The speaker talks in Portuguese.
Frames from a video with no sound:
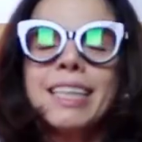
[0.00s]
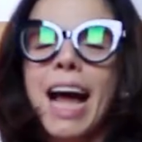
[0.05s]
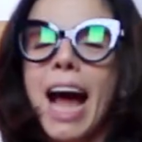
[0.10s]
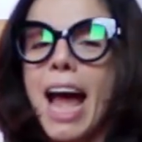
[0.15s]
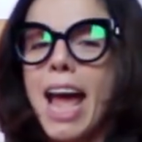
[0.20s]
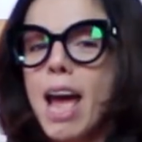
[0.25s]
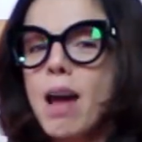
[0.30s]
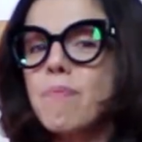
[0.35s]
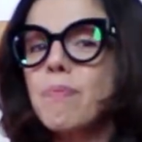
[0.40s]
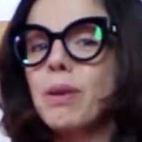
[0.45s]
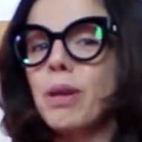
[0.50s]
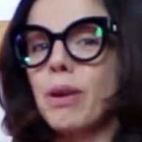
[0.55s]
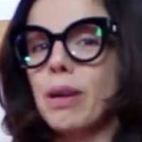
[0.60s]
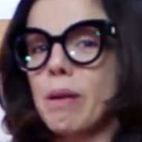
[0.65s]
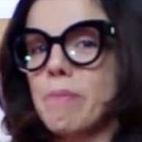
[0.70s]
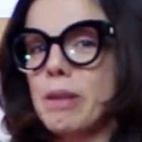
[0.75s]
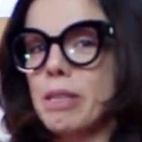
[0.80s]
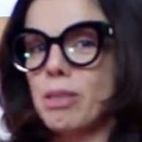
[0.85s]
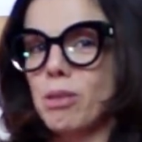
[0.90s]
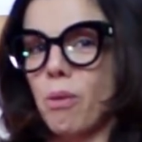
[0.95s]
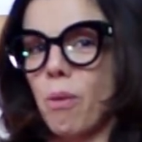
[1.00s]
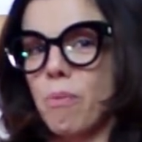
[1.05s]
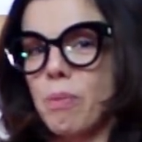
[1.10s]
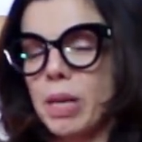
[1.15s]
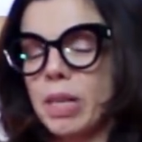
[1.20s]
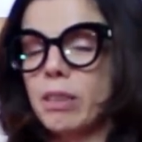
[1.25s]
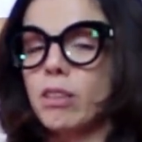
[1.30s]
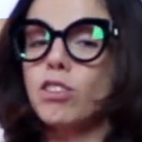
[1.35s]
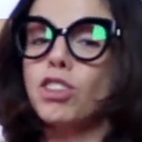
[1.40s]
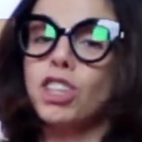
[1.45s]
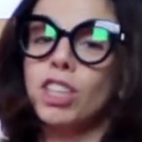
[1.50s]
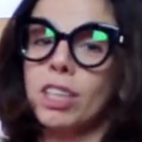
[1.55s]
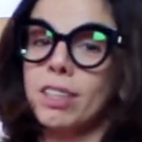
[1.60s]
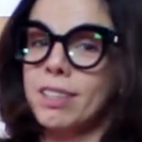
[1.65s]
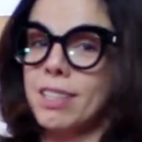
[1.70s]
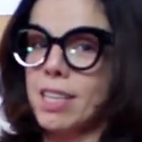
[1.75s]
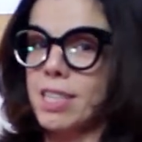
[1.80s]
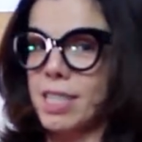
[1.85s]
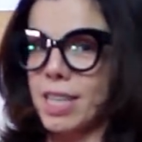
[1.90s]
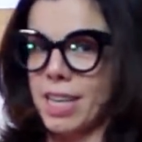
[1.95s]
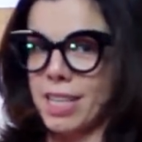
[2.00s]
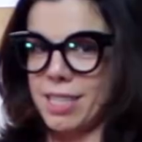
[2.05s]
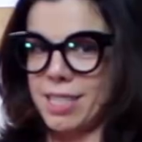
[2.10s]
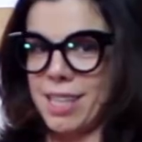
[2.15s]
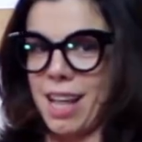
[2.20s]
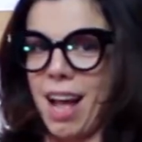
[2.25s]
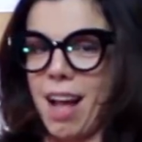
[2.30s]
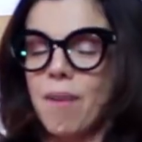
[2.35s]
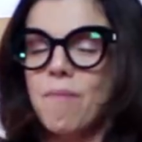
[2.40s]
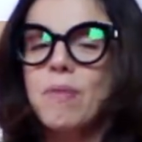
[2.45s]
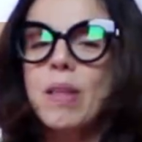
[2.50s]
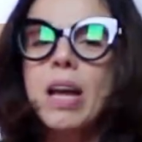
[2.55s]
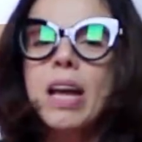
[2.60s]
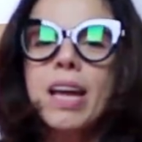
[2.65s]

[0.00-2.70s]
na época eu acabei descobrindo, eu tinha 16, tá?